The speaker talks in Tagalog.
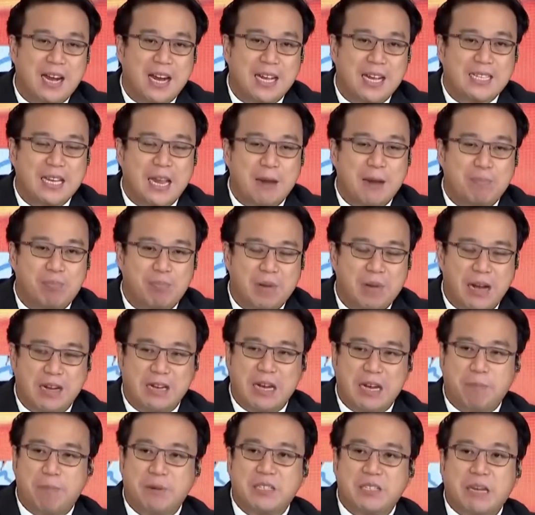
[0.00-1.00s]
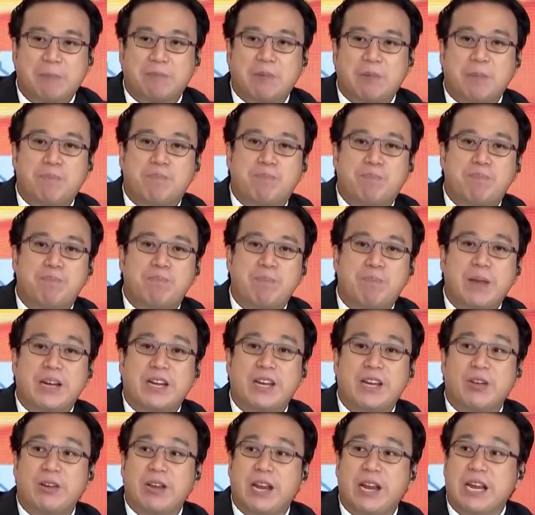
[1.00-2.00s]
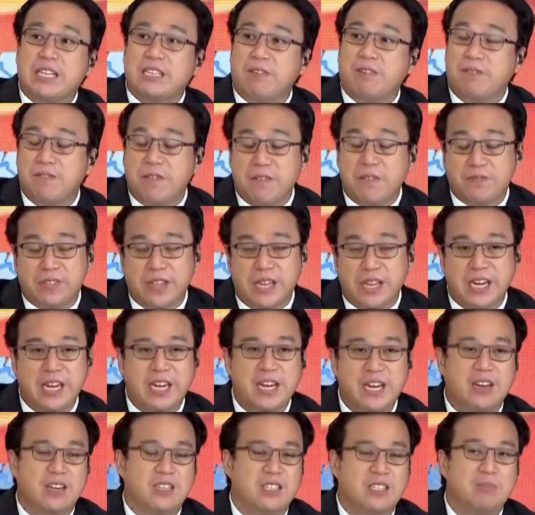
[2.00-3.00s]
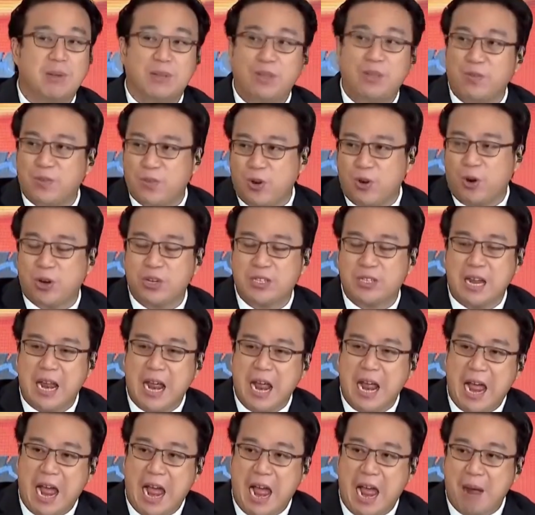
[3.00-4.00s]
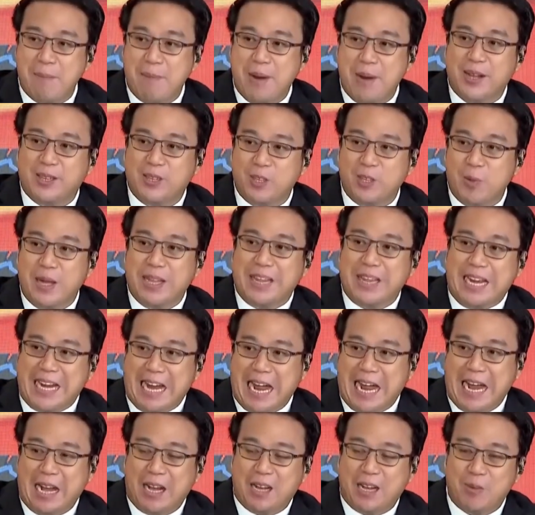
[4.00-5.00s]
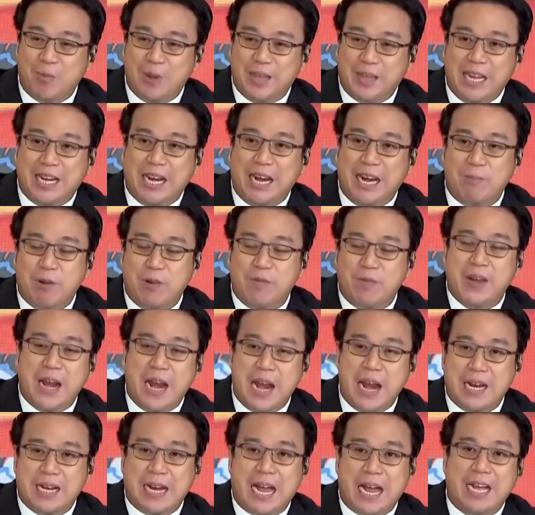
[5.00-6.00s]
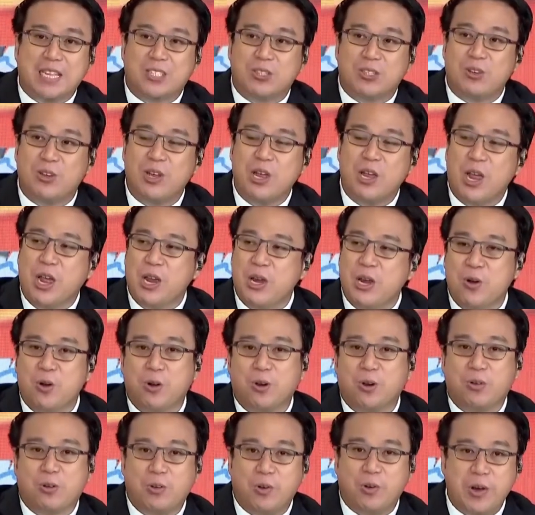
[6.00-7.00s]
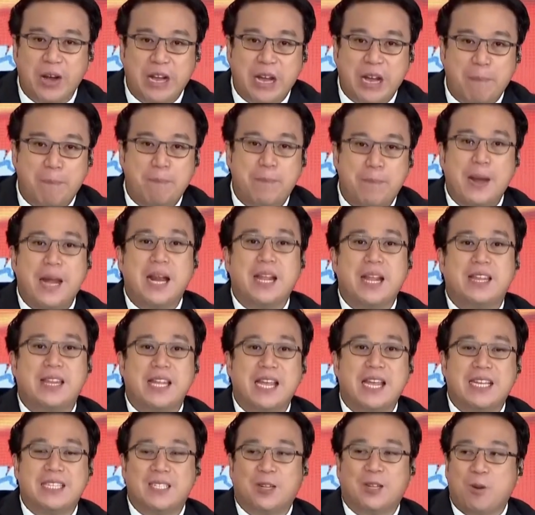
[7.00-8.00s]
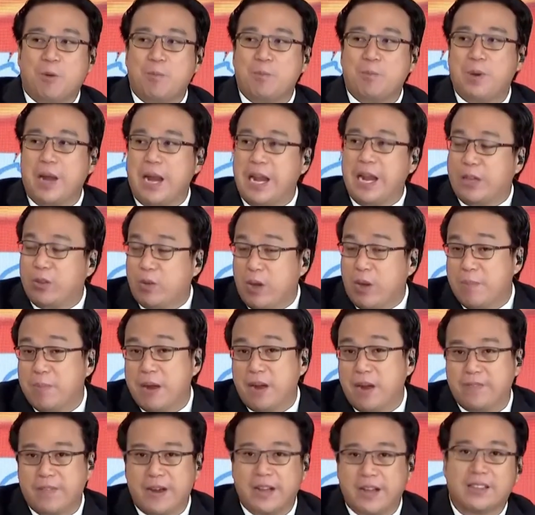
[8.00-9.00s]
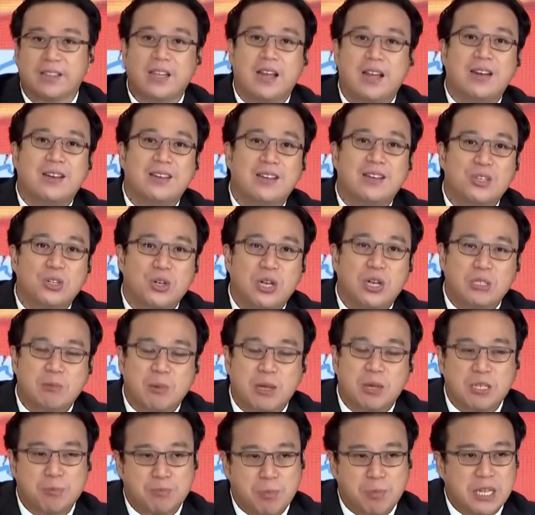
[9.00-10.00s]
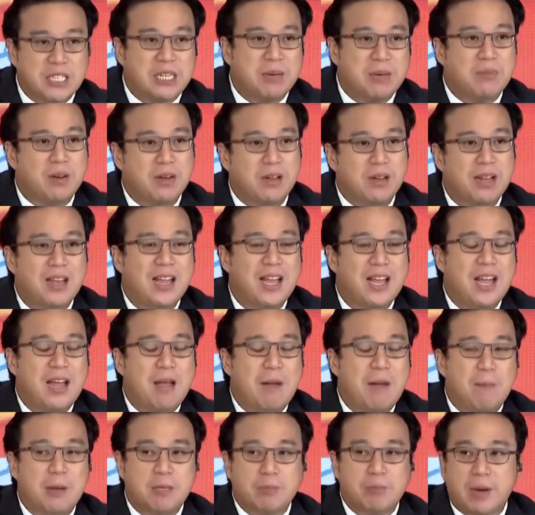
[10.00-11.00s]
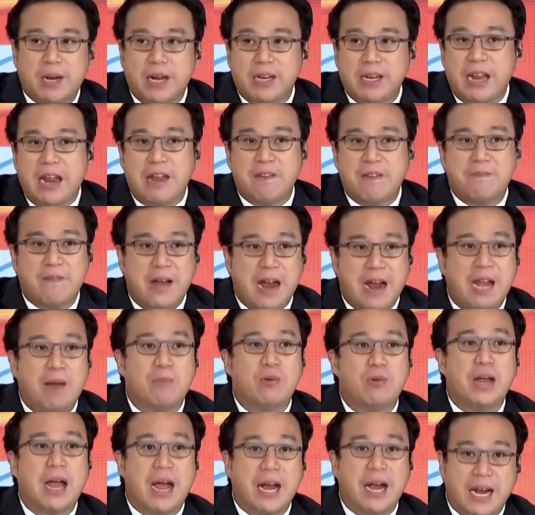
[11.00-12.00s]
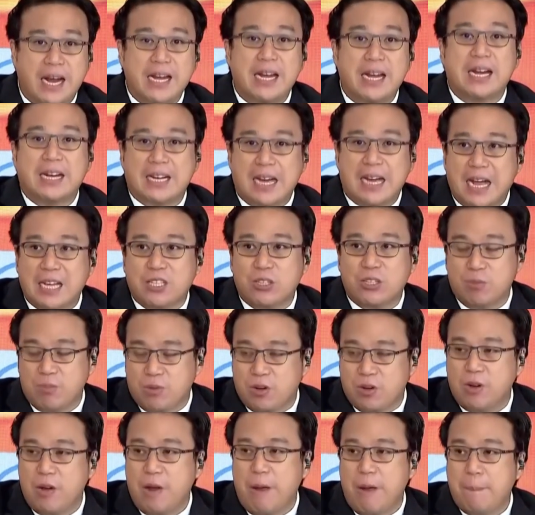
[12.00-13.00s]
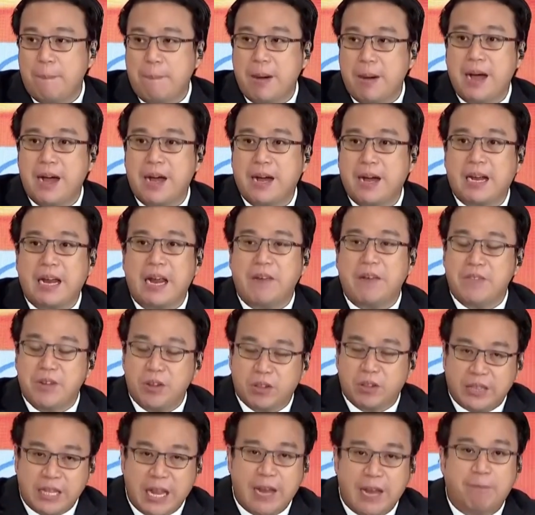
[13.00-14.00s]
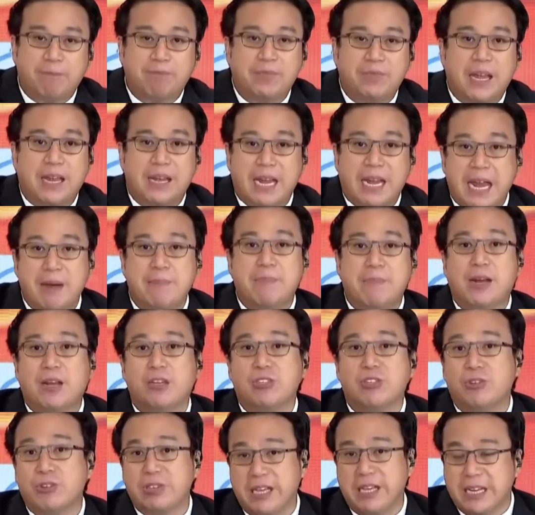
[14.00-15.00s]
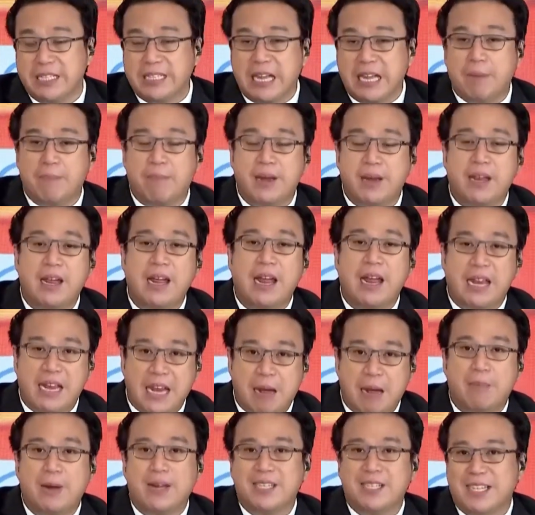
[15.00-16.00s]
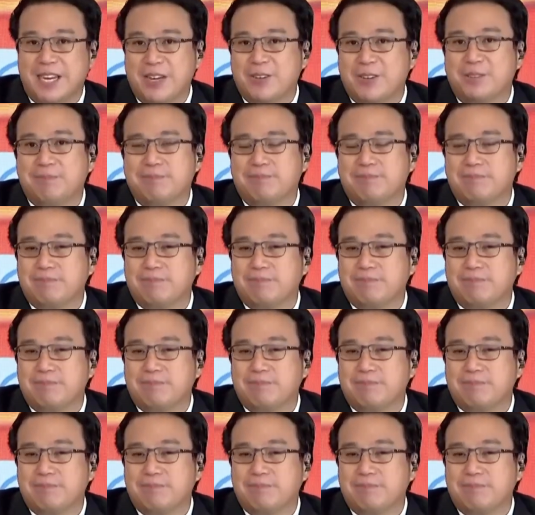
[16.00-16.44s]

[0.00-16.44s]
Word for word: Kasi uh, the prescriptive period is 15 years. But of course, habang tumatagal, kung matagal mong final ang kaso, your credibility as a complainant will be affected. So as much possible, mas maganda i-file mo na agad ang kaso mo pag if you think na libelous yung sinasabi laban sa'yo.